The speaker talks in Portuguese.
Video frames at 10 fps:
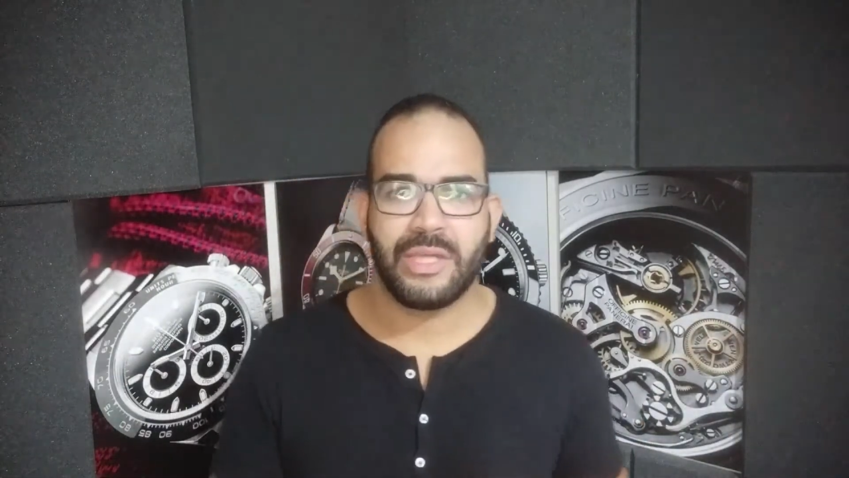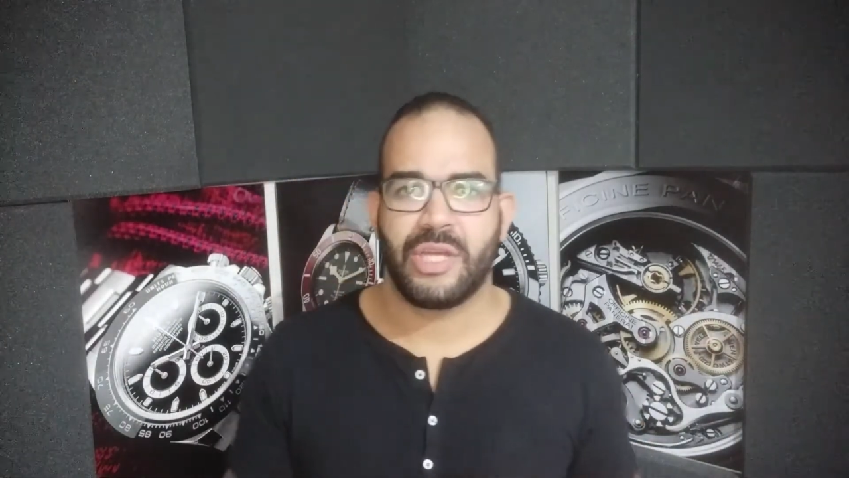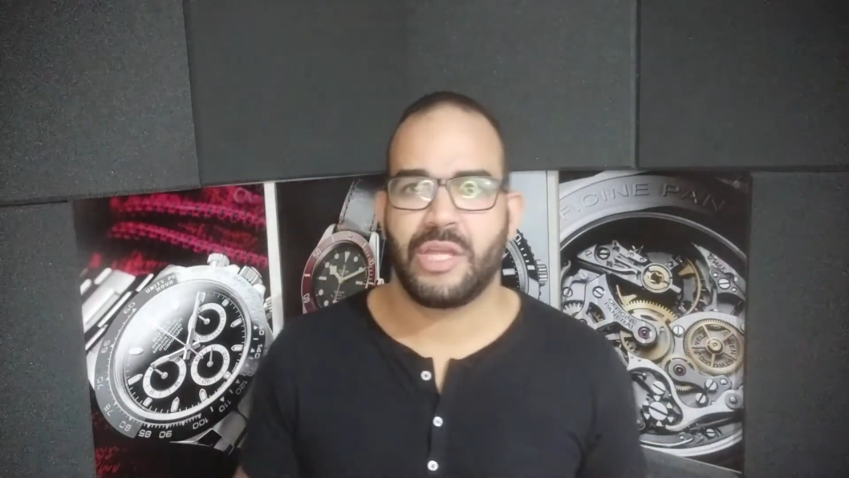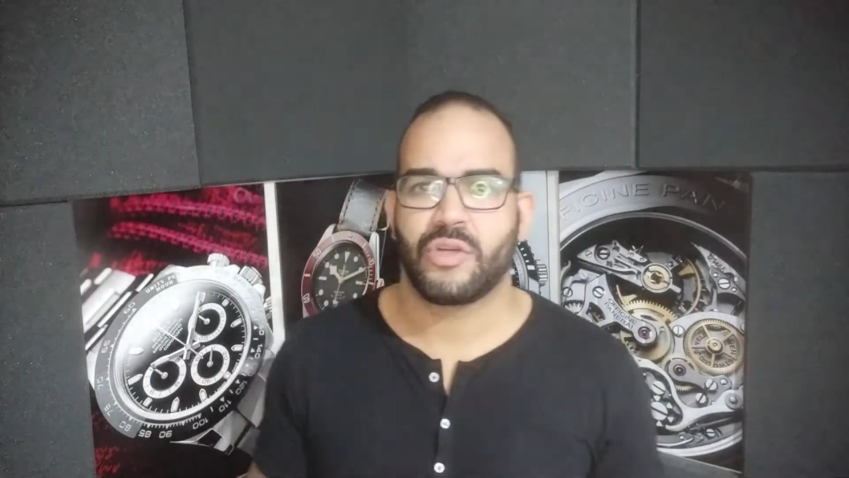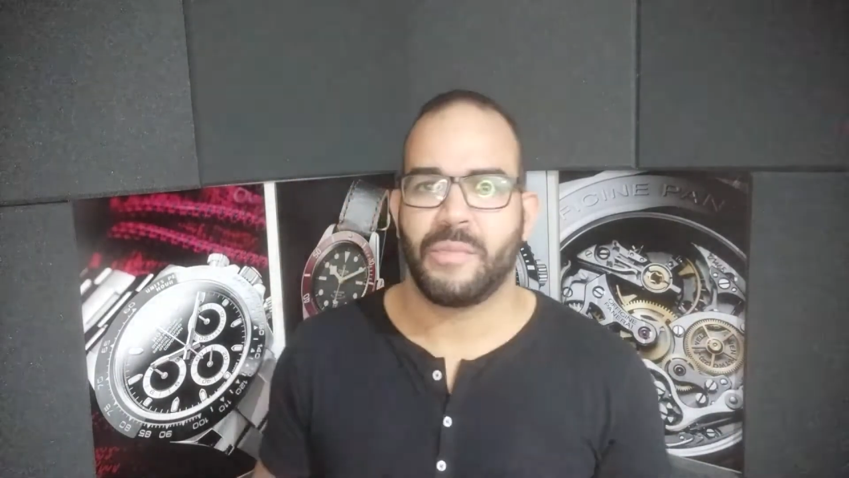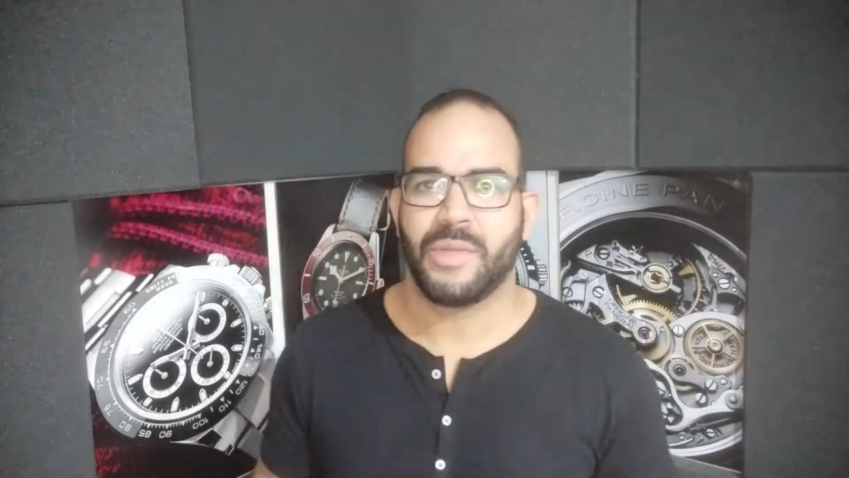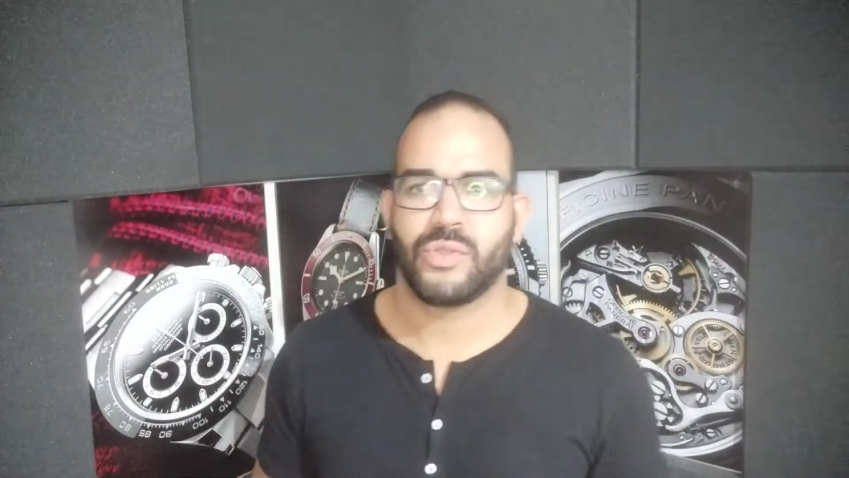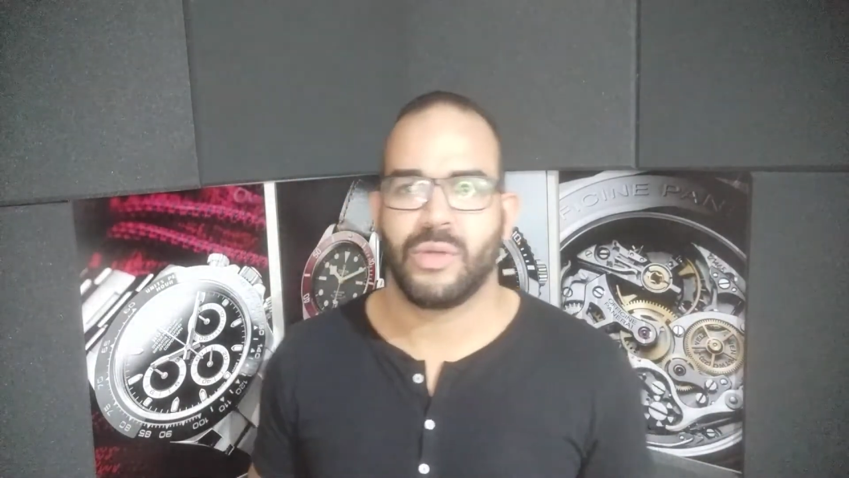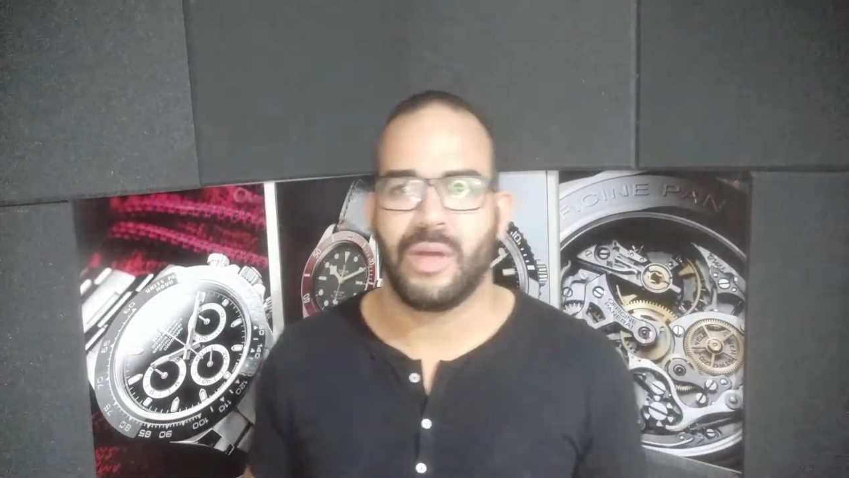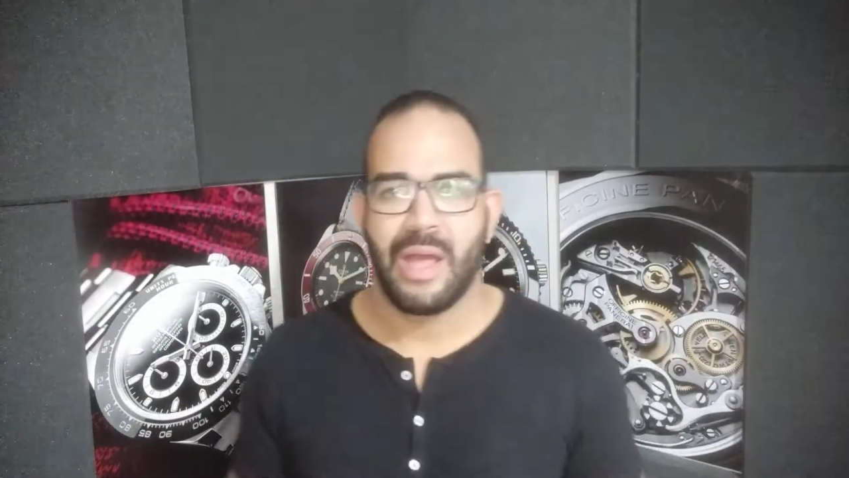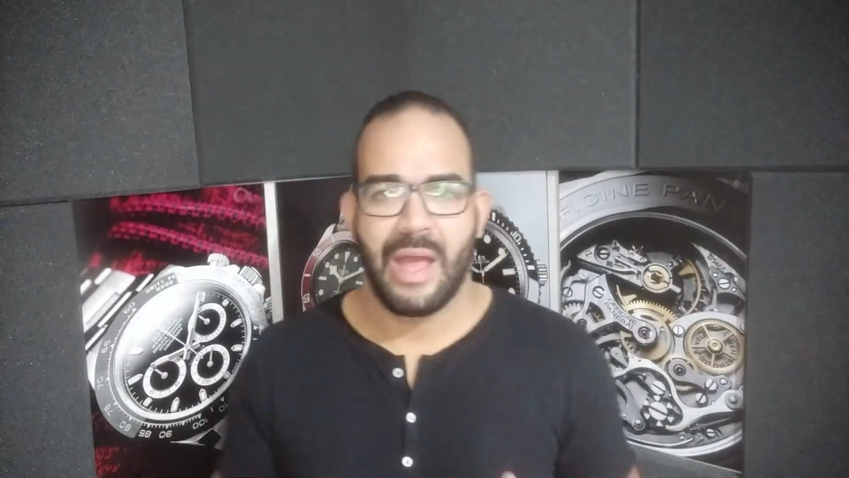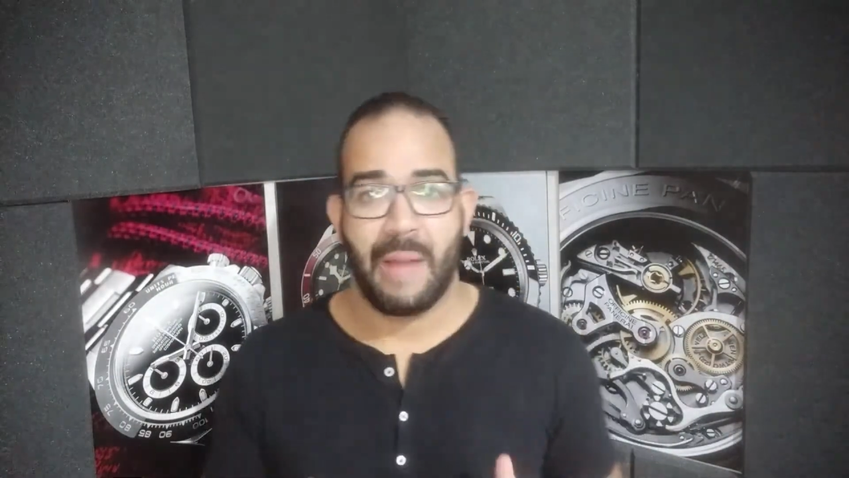gente começou